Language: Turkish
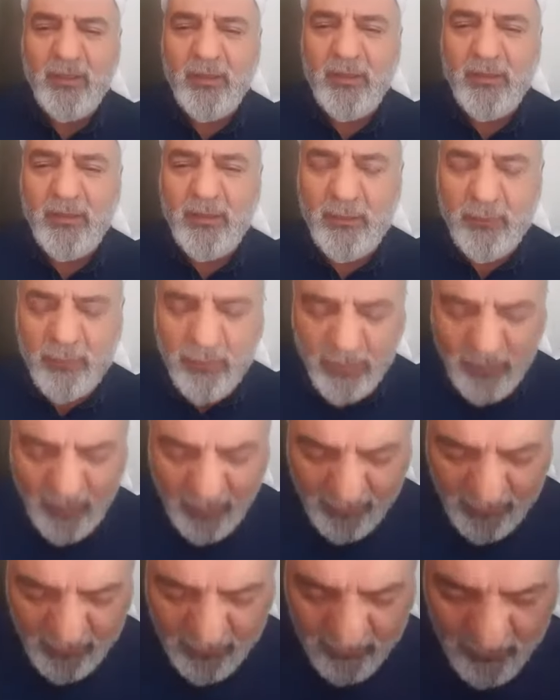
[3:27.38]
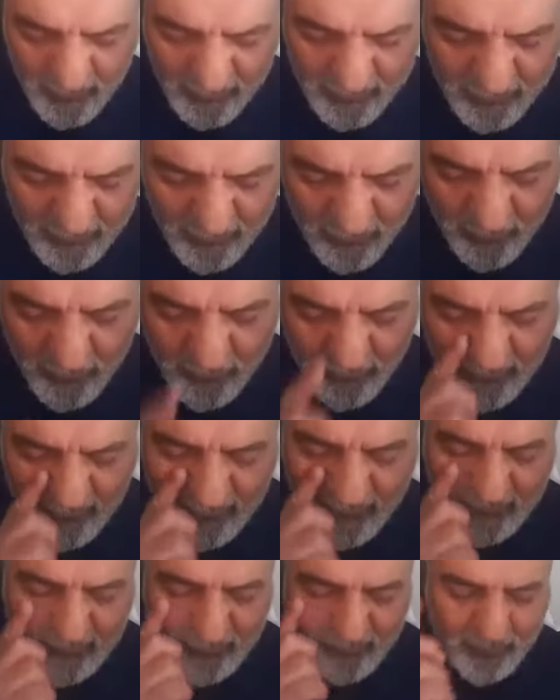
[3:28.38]
E, utandı, başını önüne
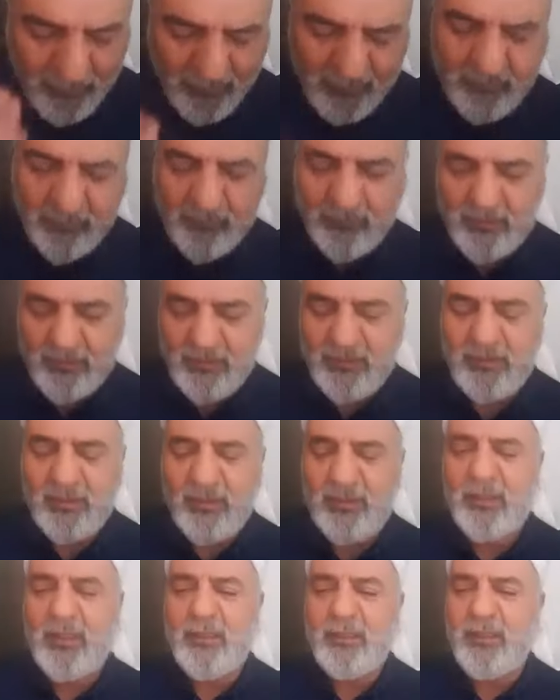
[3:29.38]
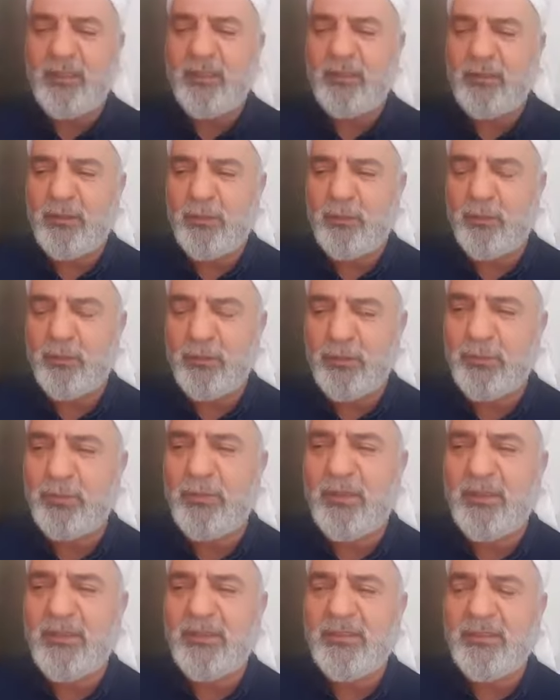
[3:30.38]
eğdi. Pek Seyda'nın yanında
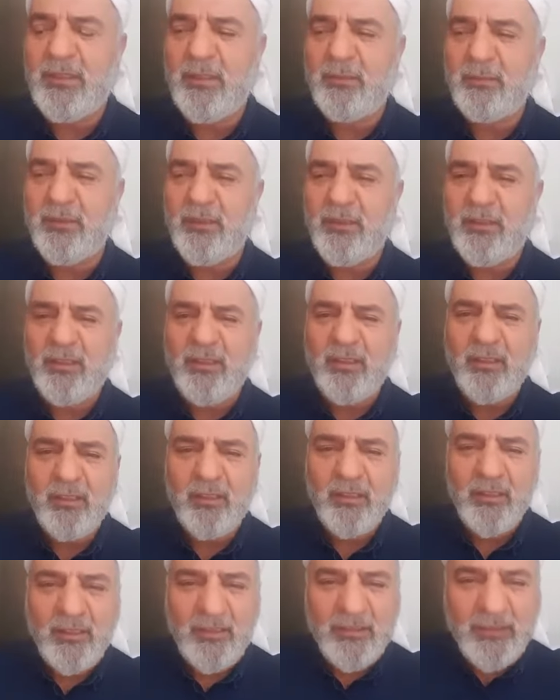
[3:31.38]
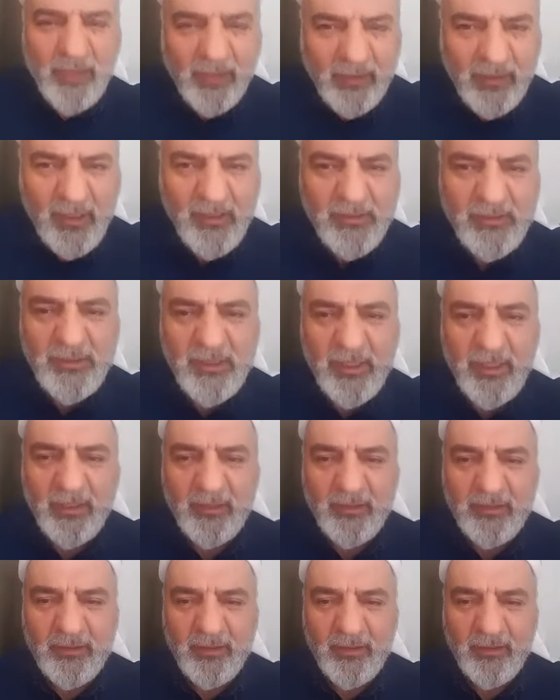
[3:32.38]
konuşmak istemedi. Seyda ısrar
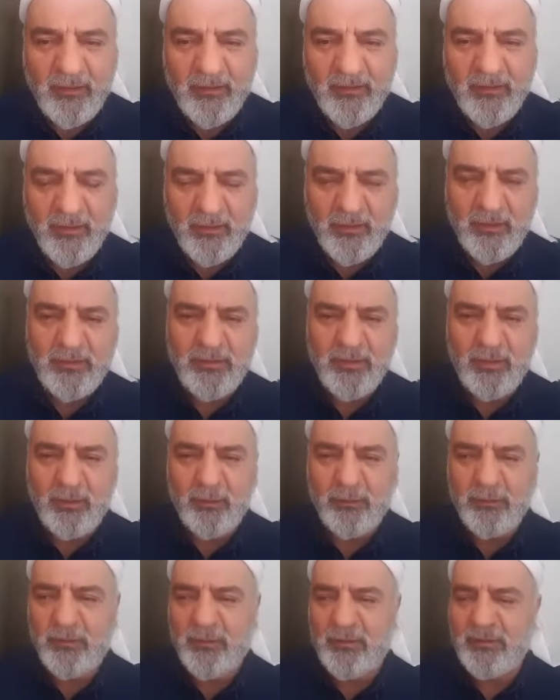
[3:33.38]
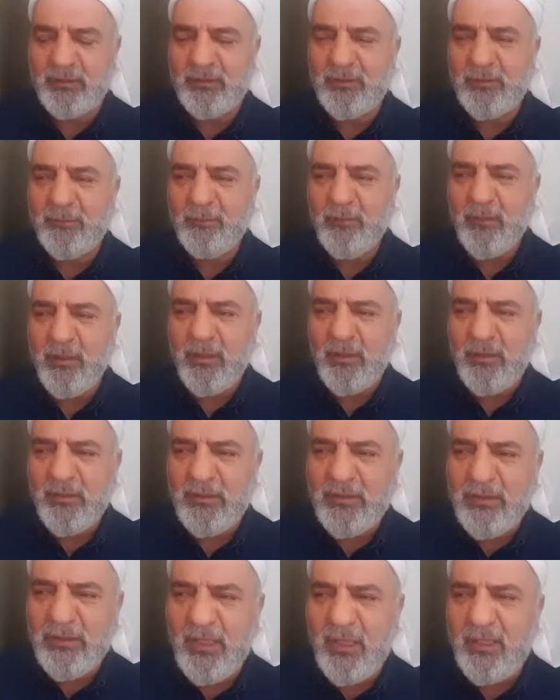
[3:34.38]
etti. Kandasallahu aziz.
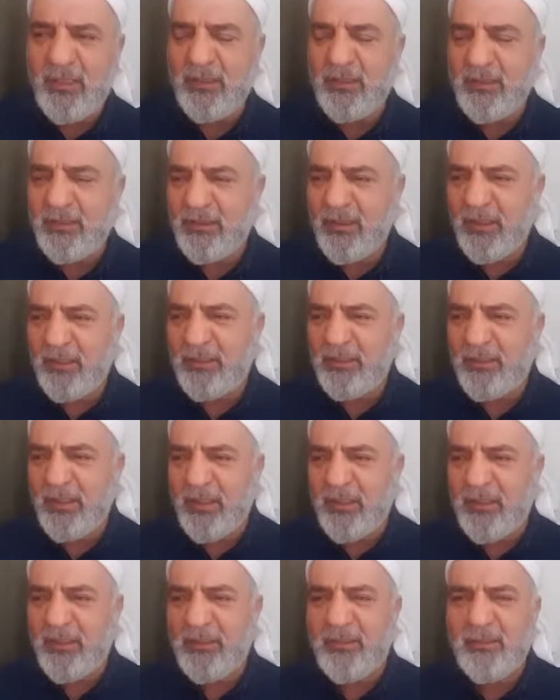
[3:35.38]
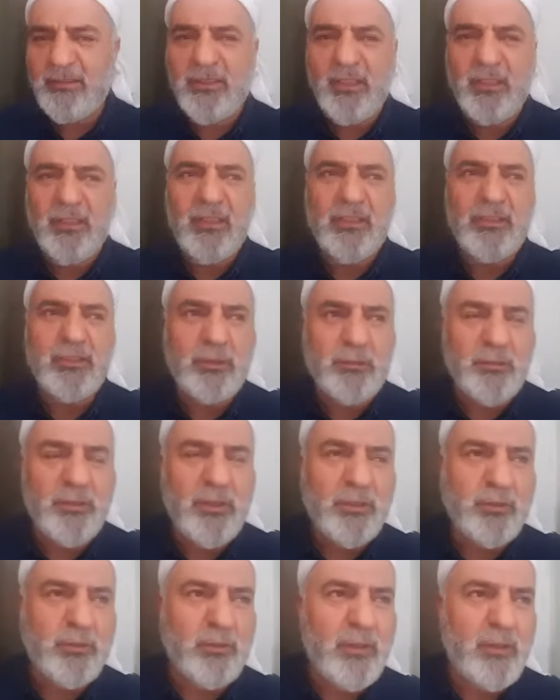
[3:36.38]
Israr edince işte Seyda Şık
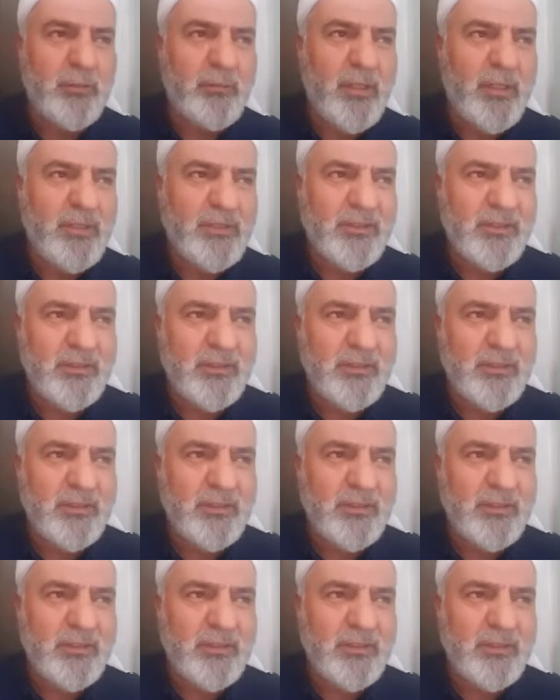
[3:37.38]
Maşuk'la bazı